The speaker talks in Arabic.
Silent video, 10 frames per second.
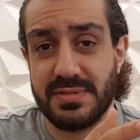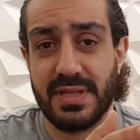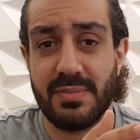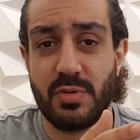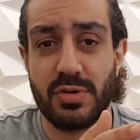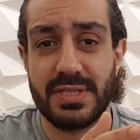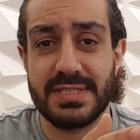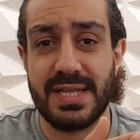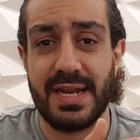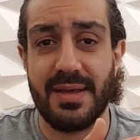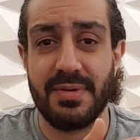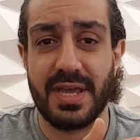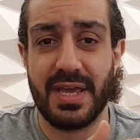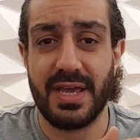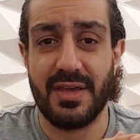نجم كره السله
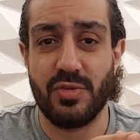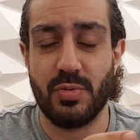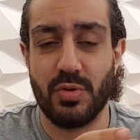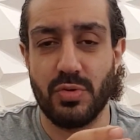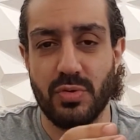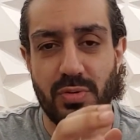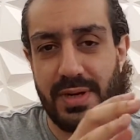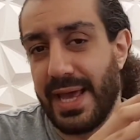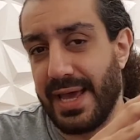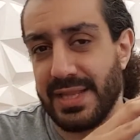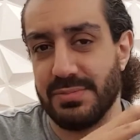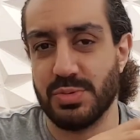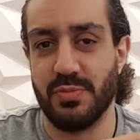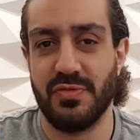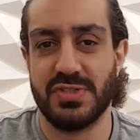الامريكيه انه بيقول له لا احنا مش
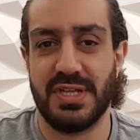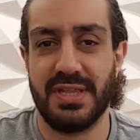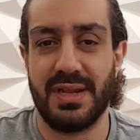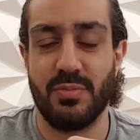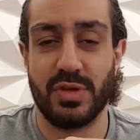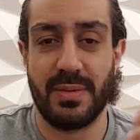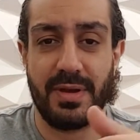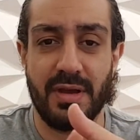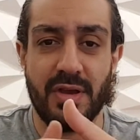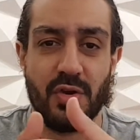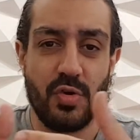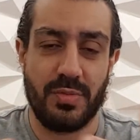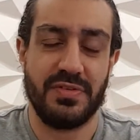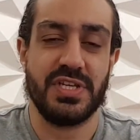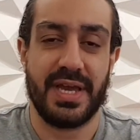منفصلين عن المجتمع
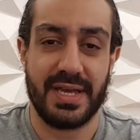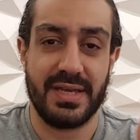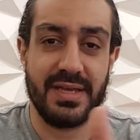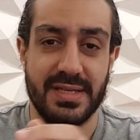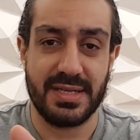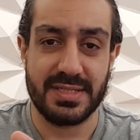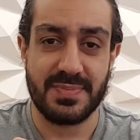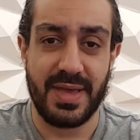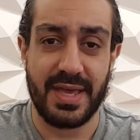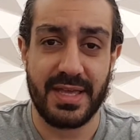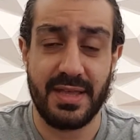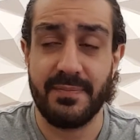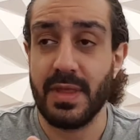ومفيش حاجه آه، اسمها كده